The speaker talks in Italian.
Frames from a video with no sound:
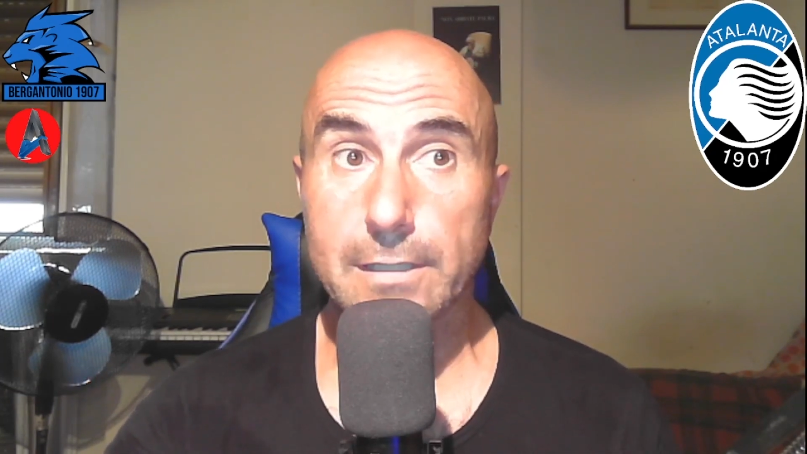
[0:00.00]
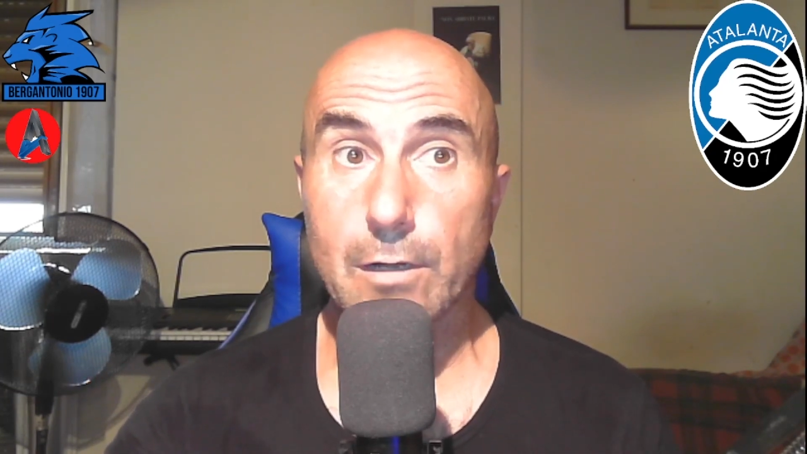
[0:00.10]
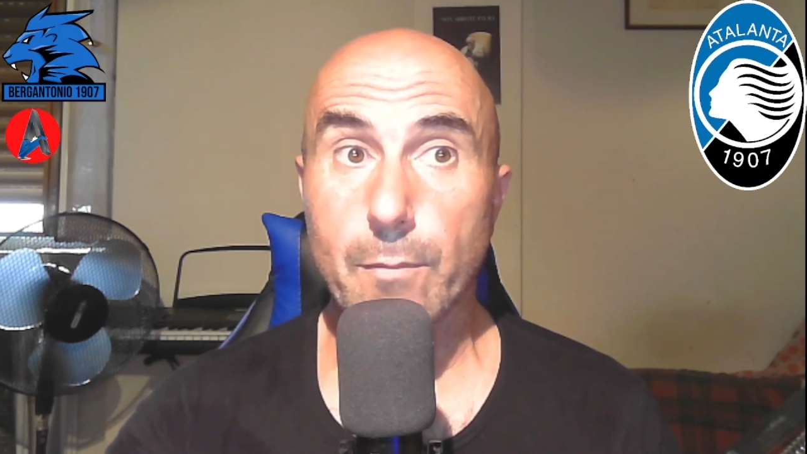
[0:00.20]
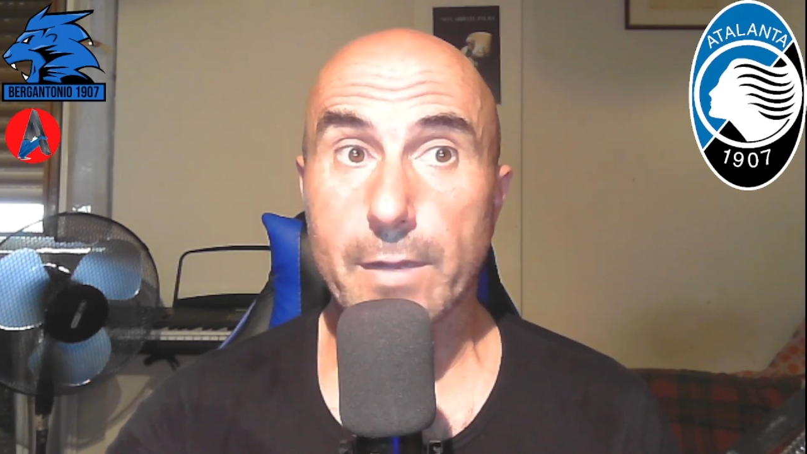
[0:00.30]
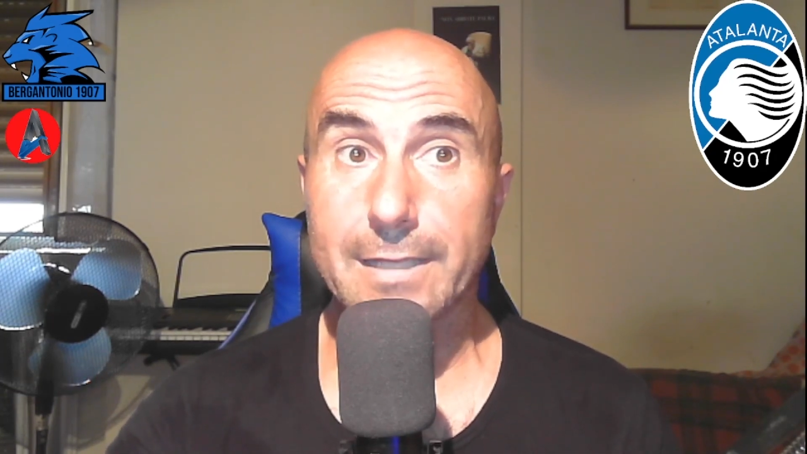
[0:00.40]
da
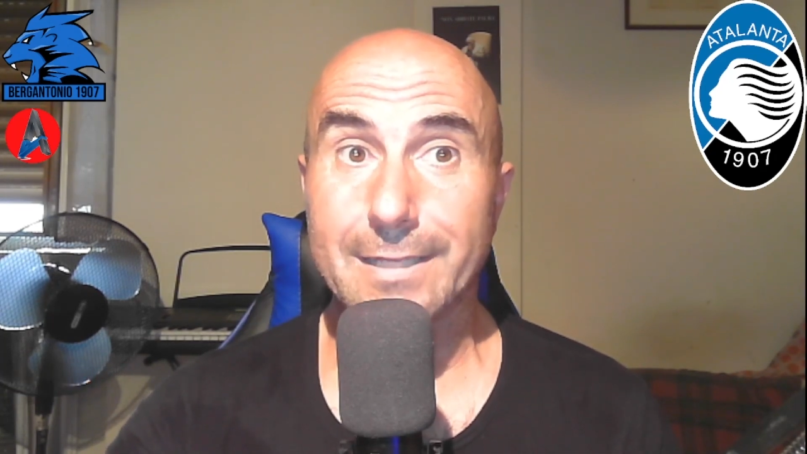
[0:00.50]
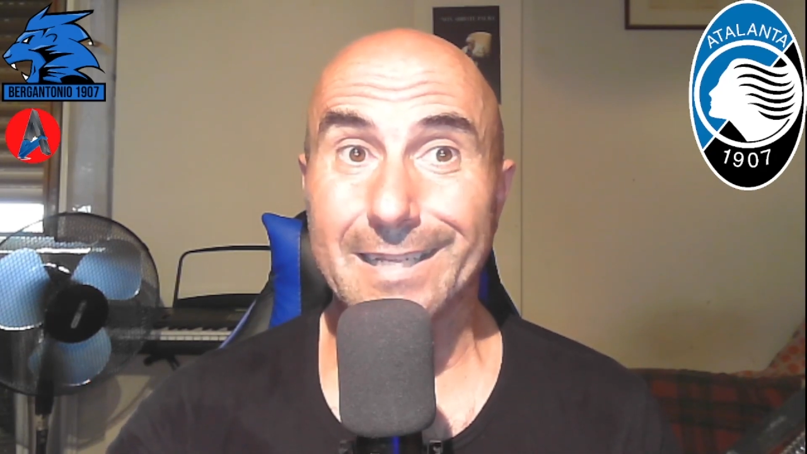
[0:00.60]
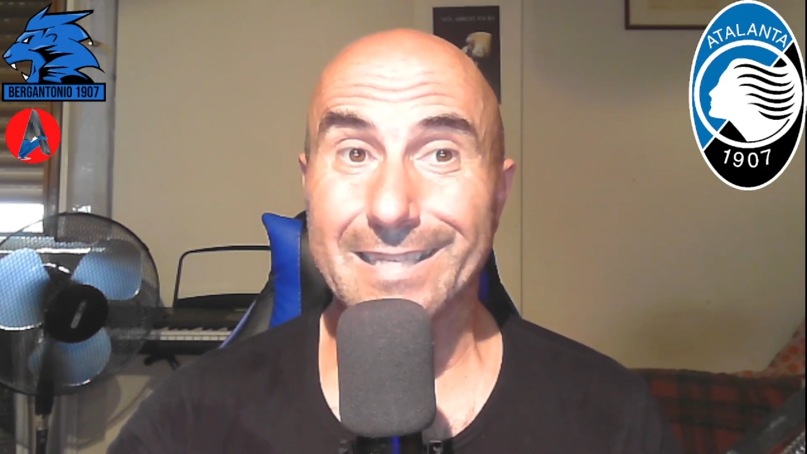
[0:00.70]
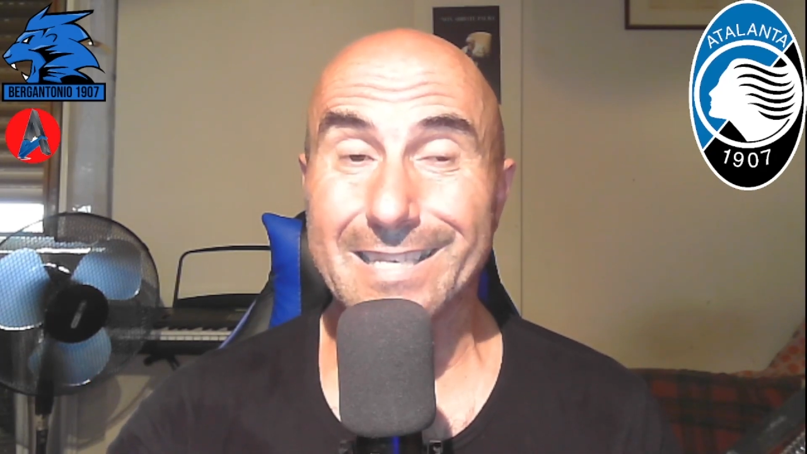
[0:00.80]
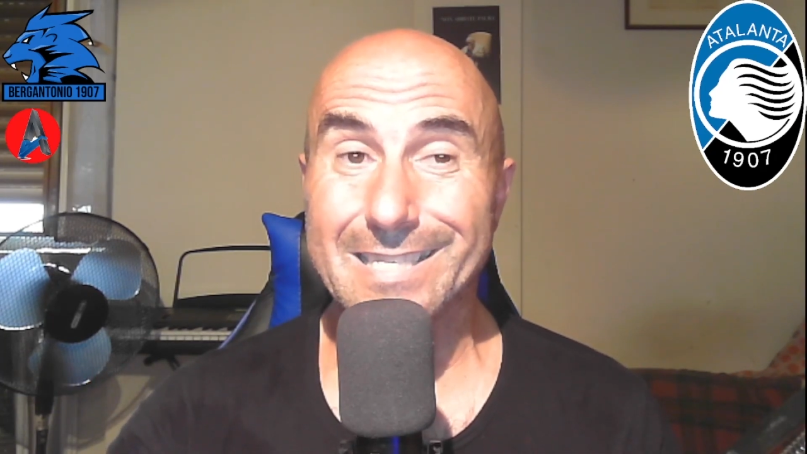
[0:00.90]
una
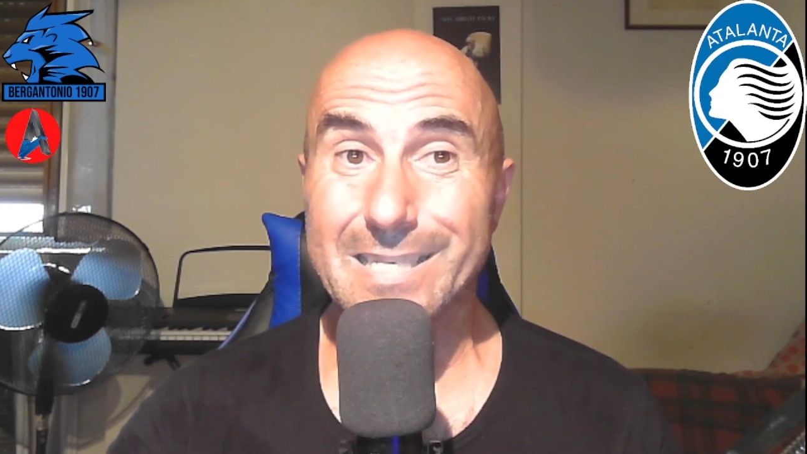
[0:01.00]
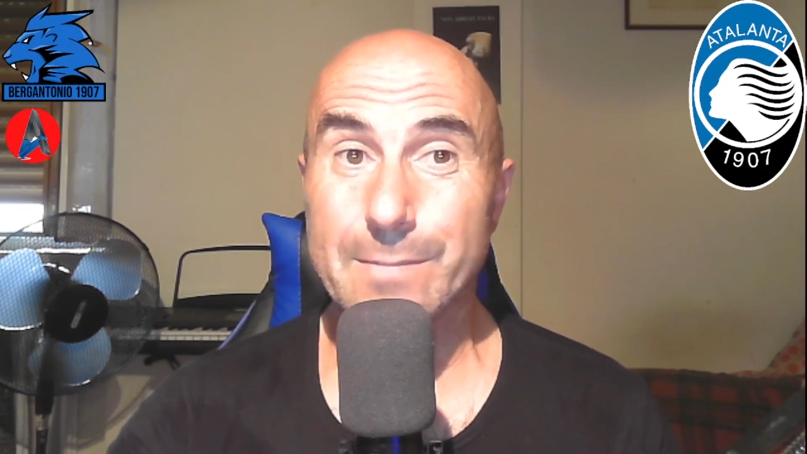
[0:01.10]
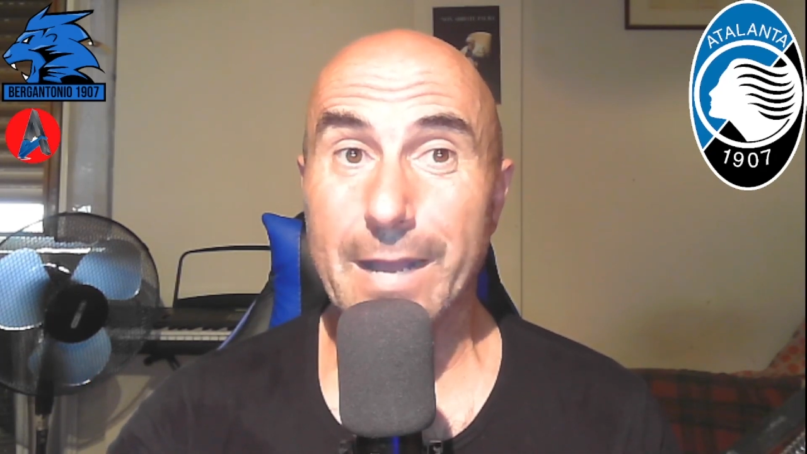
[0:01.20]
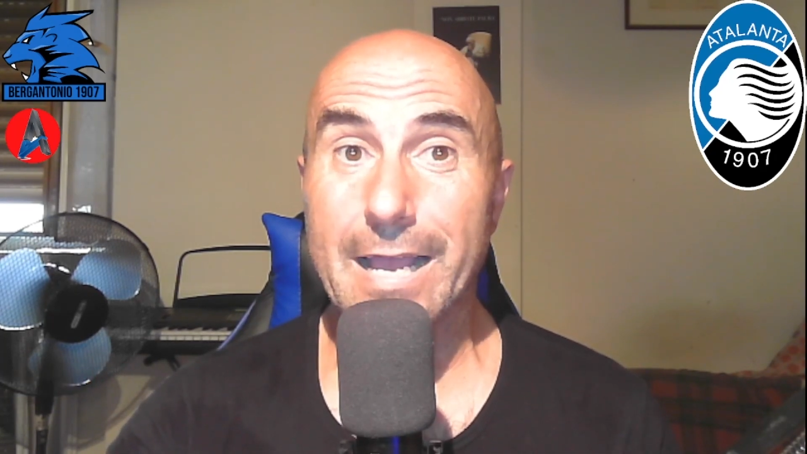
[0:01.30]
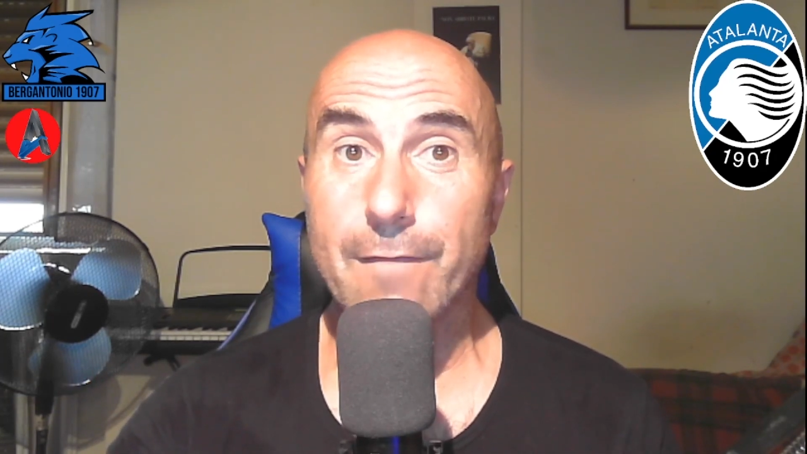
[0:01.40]

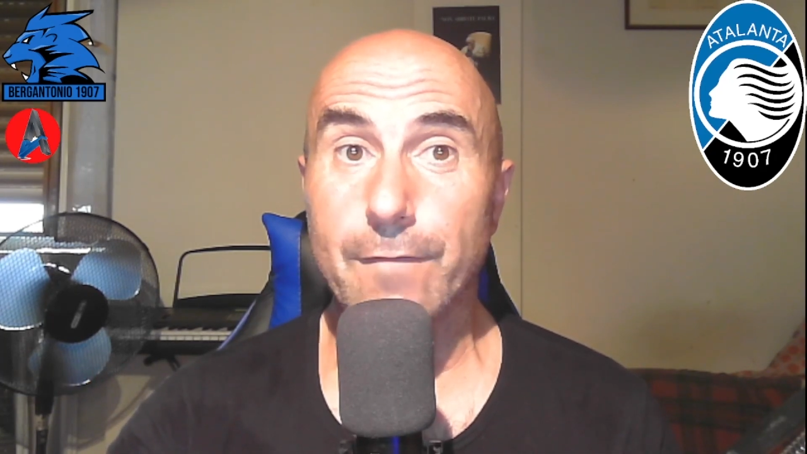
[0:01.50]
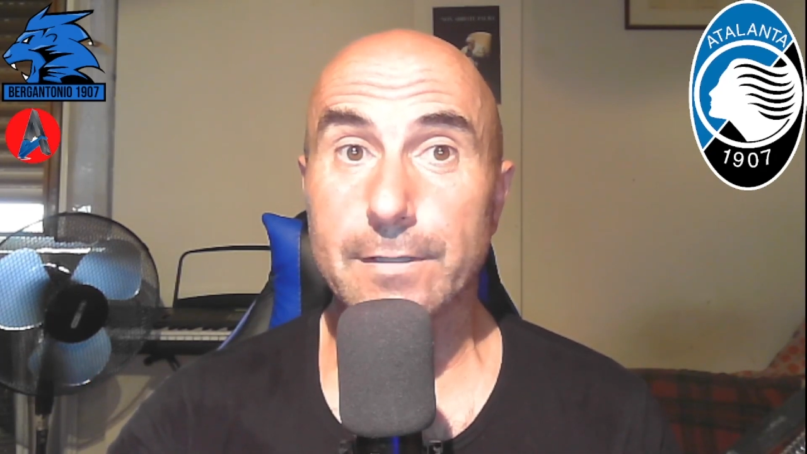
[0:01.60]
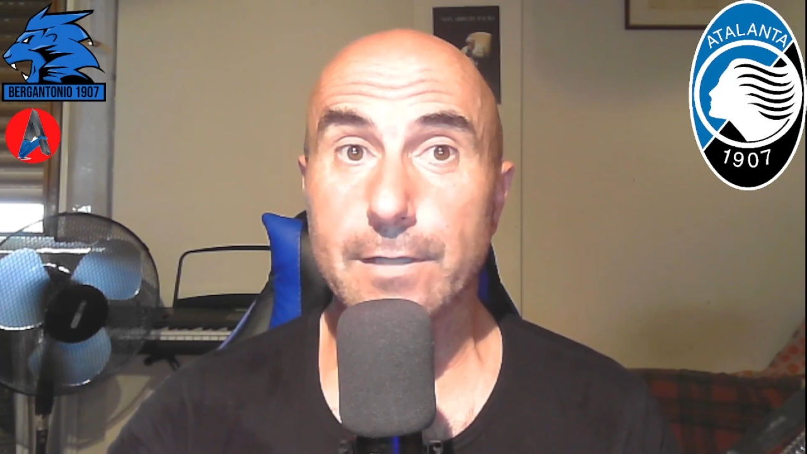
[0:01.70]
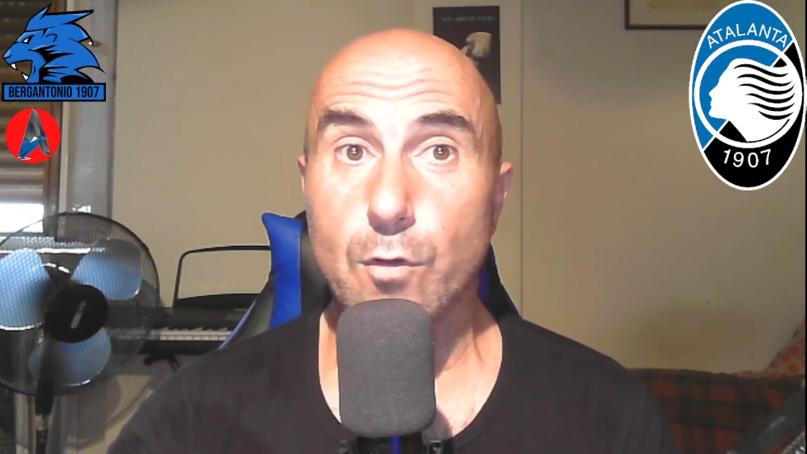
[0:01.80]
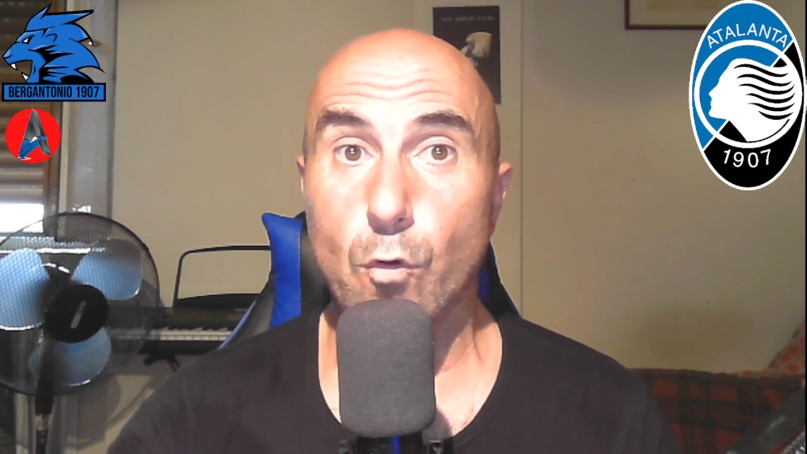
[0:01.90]
meritatissima e
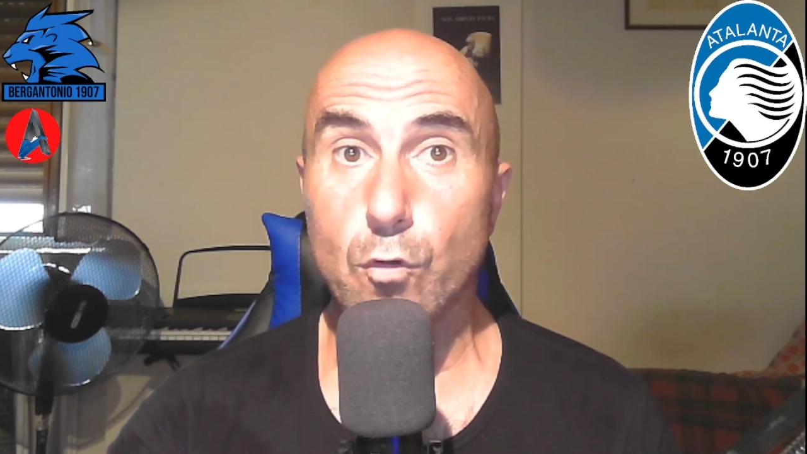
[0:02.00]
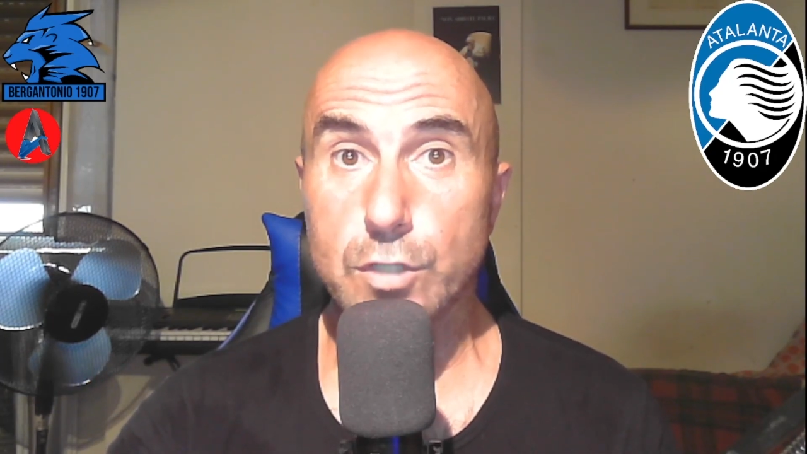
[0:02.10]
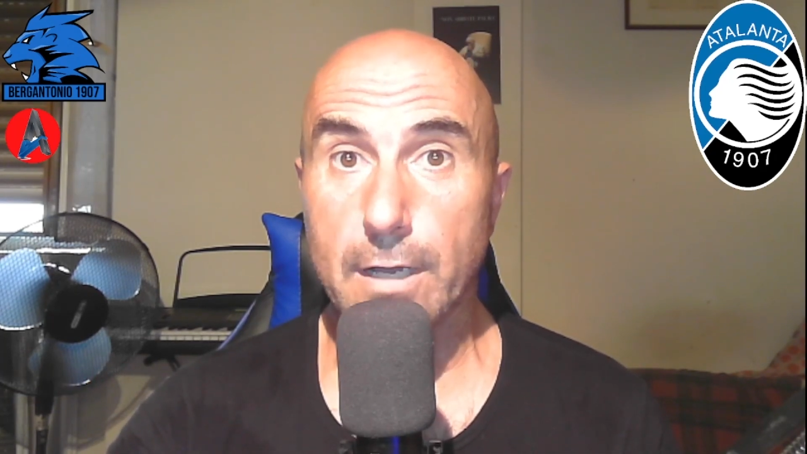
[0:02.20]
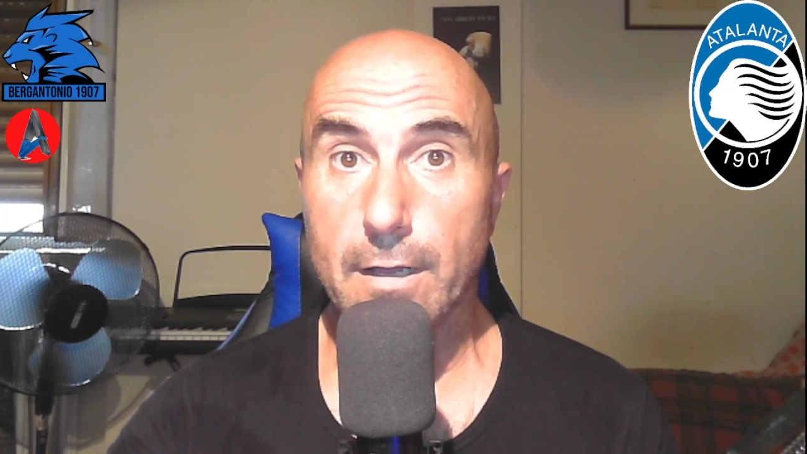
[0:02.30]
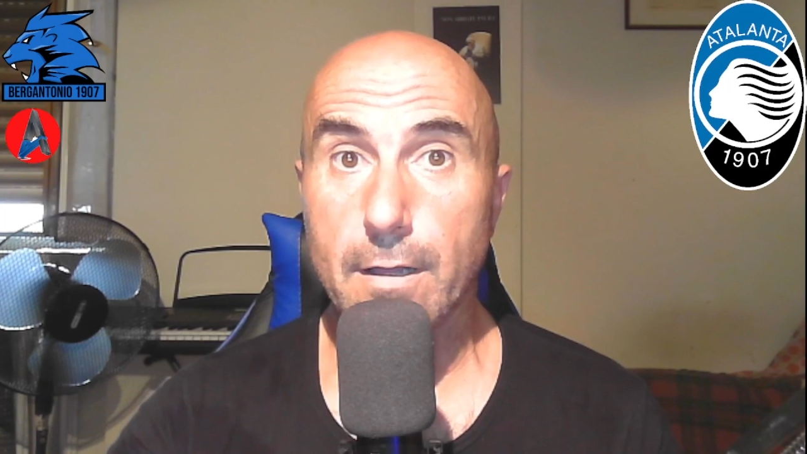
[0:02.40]

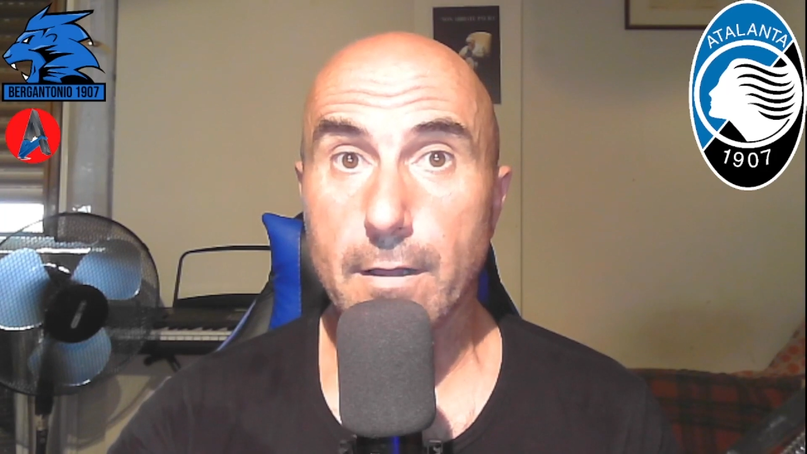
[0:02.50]
faticosa,